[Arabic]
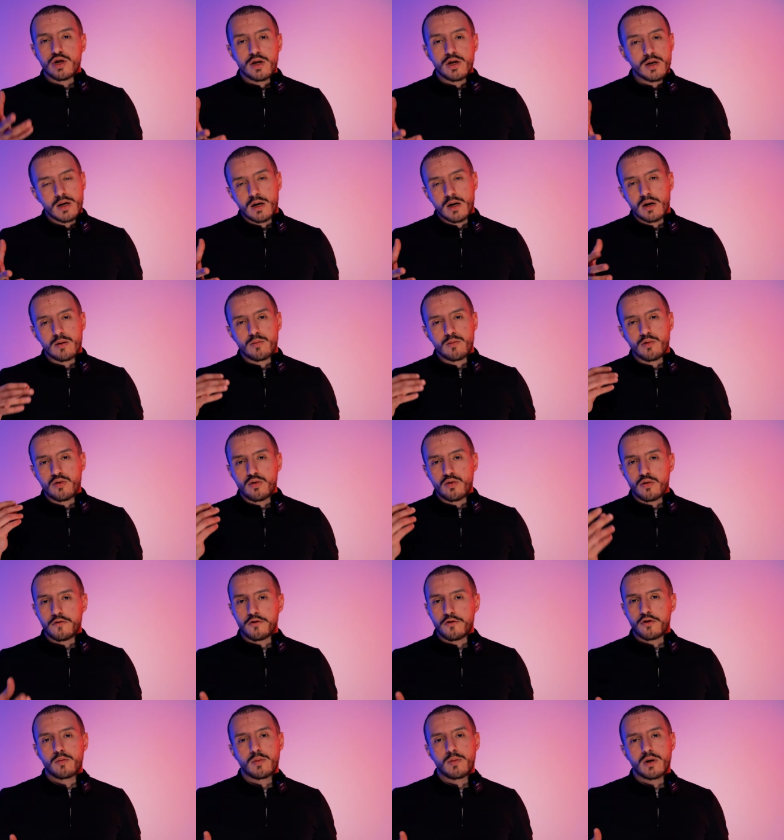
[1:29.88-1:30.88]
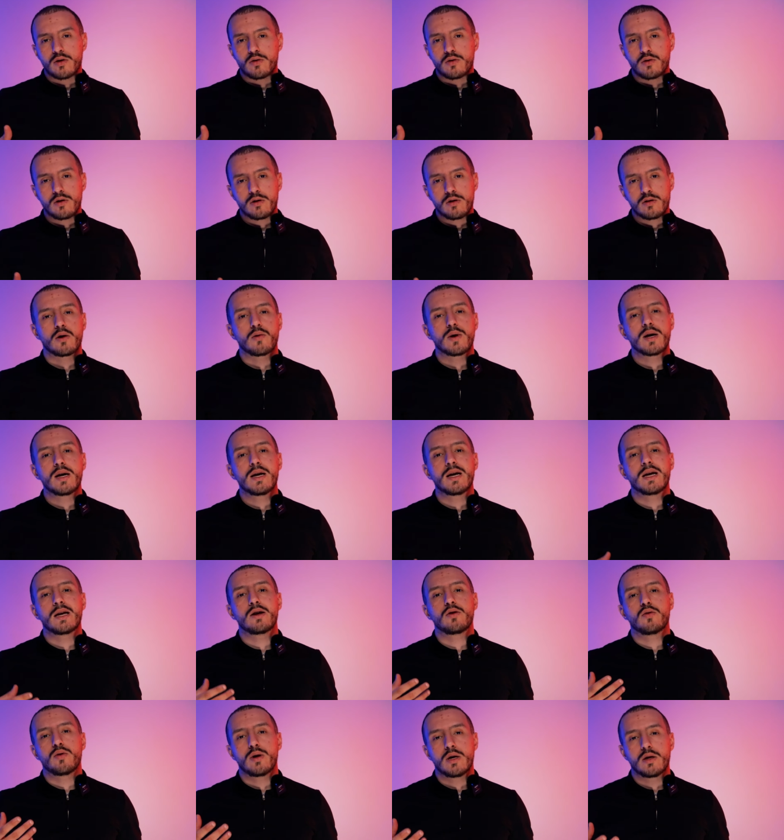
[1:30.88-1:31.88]
وجينيرالمون لو فورماتور رايح
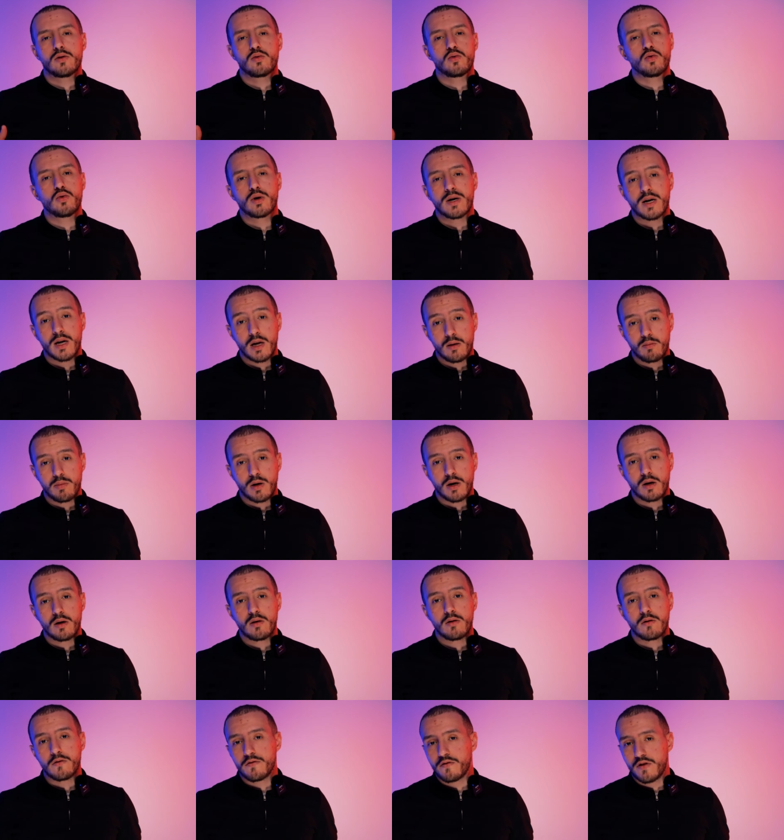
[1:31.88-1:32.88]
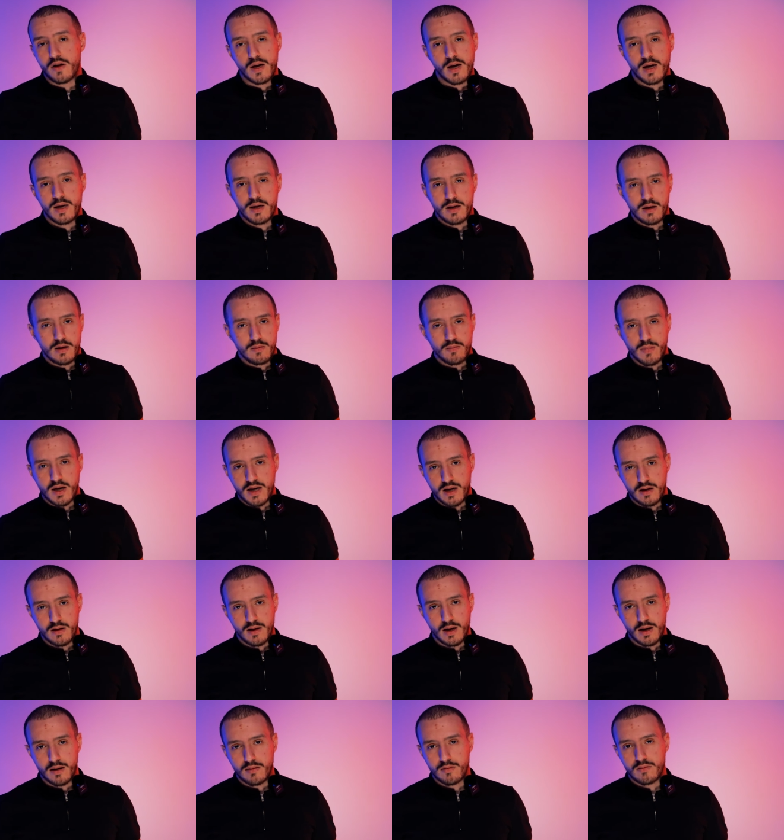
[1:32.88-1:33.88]
يكون عنده خبره في اي
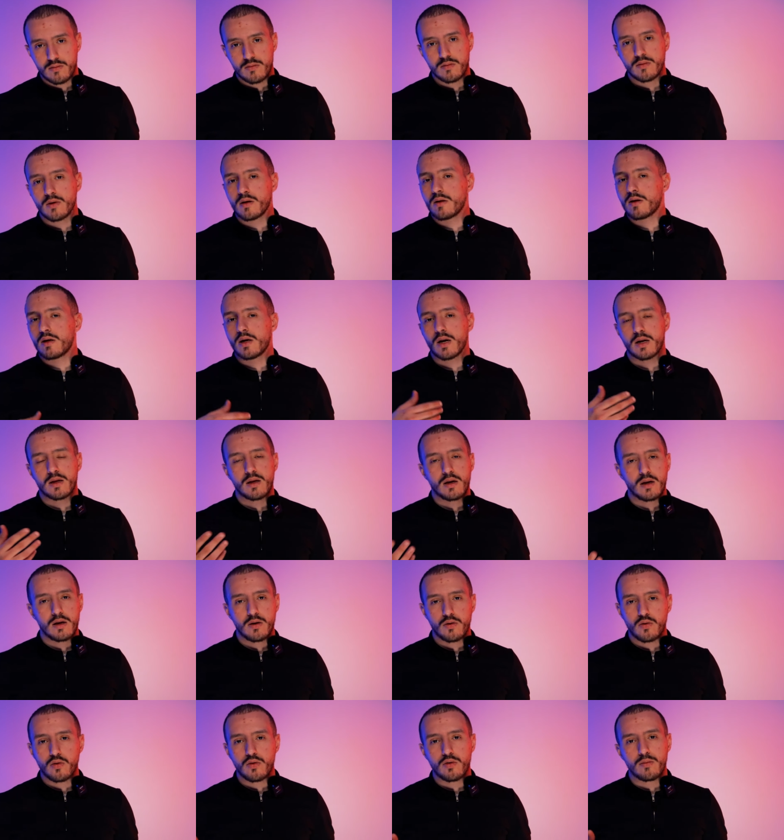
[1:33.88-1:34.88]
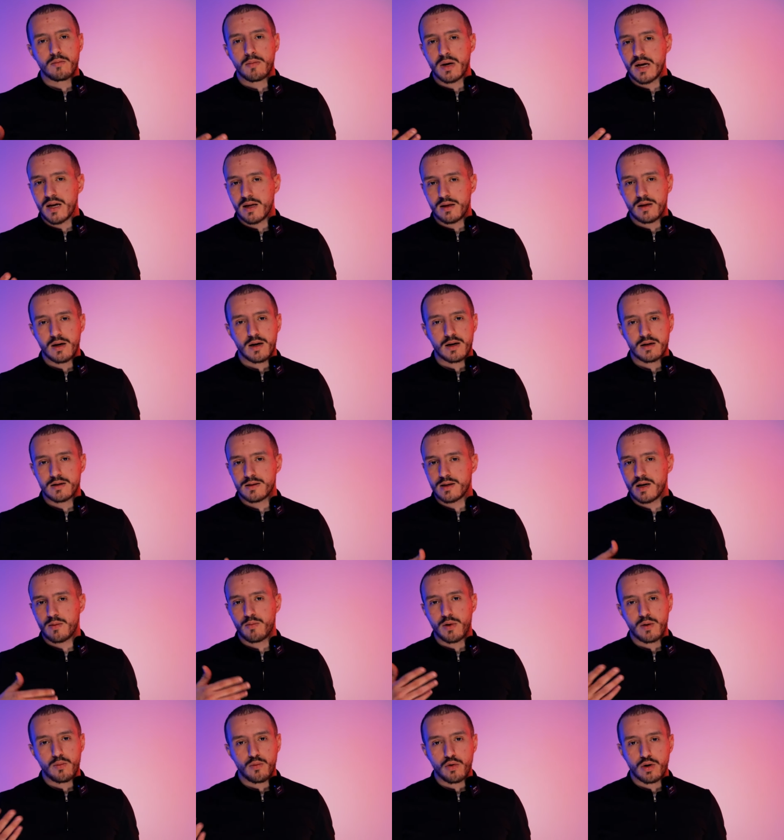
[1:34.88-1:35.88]
ميدان يقدر يكون ميدان
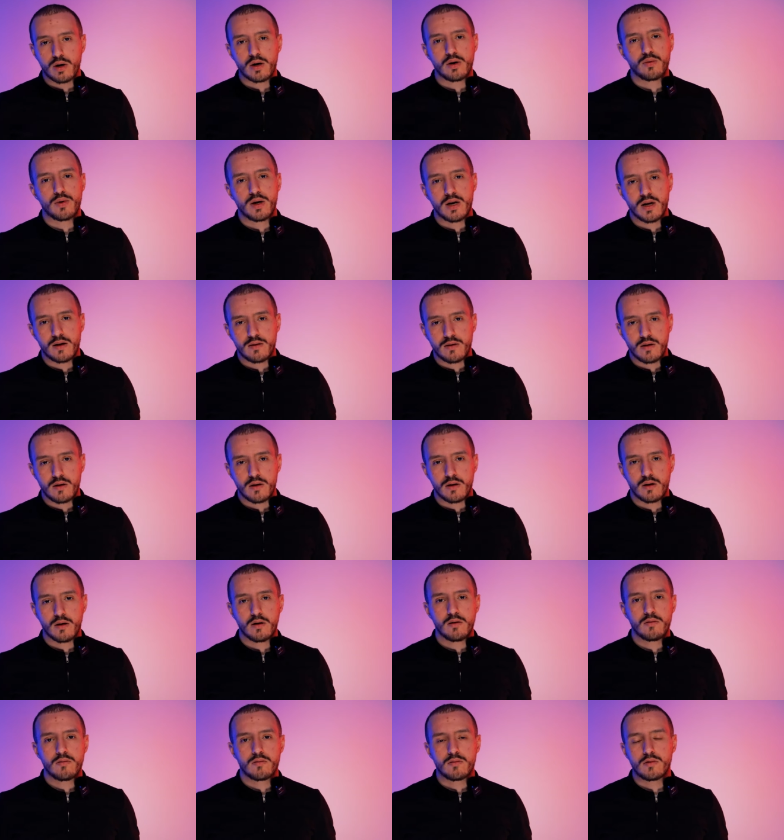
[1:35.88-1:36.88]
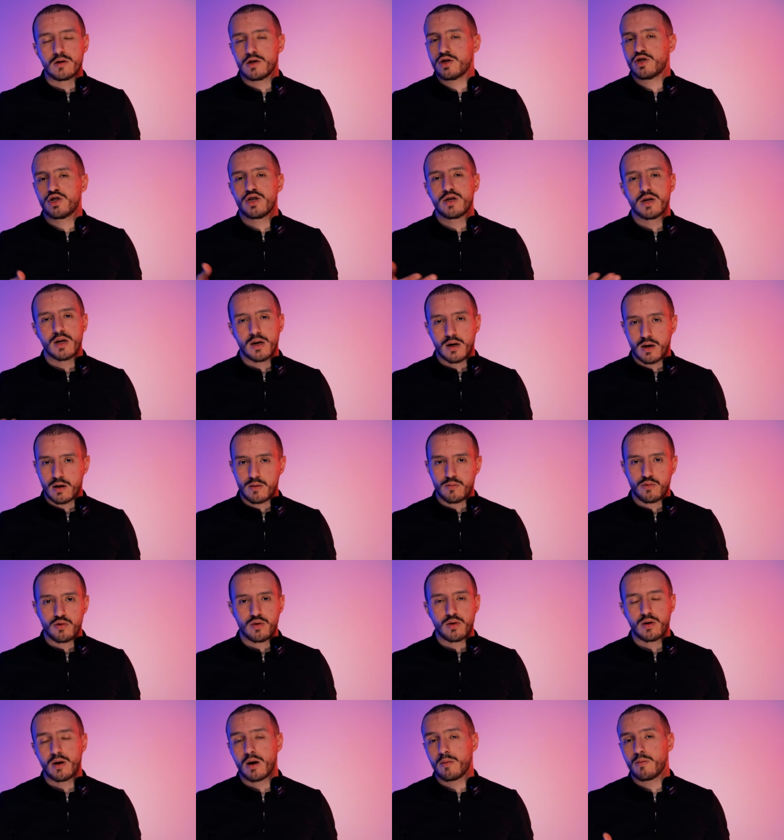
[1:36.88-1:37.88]
زعما المقاولاتيه اللي
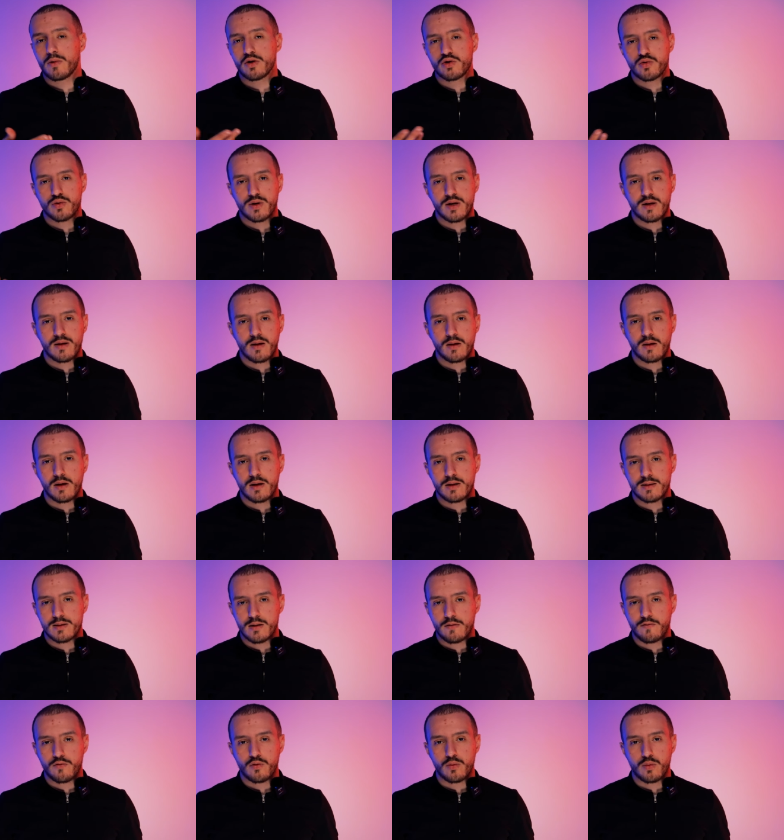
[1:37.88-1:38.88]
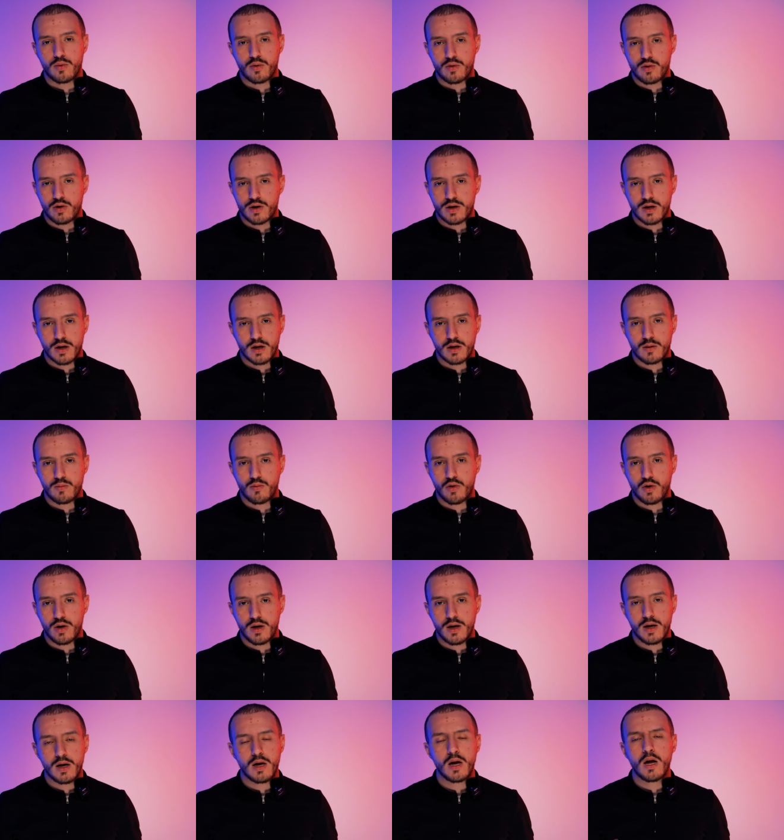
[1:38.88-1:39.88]
جينيرالمون لا ماجوريتي تاع لي زانفوبرونور يخدموا
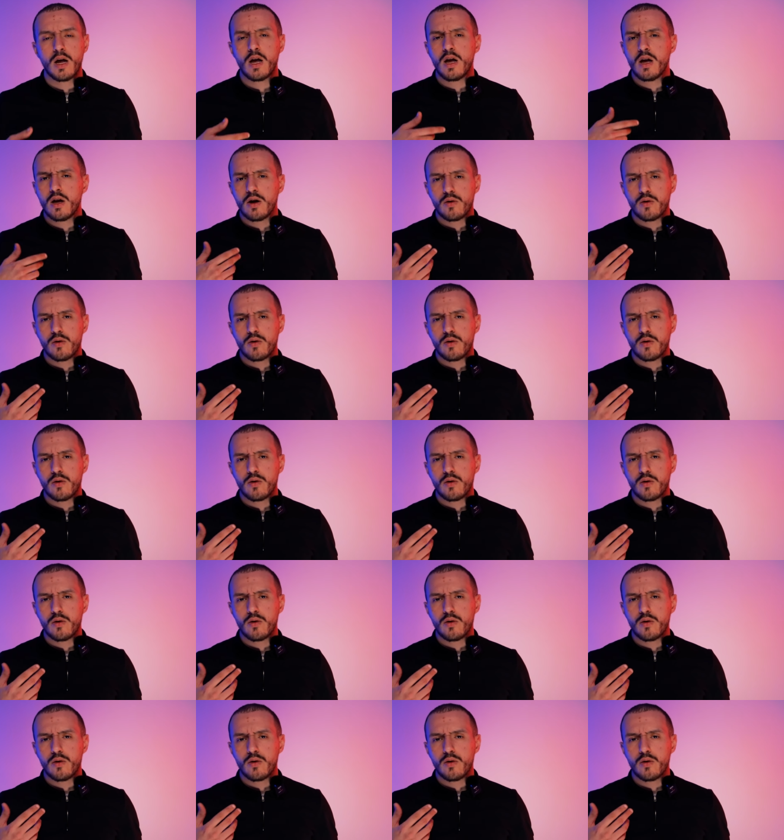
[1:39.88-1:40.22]
عليه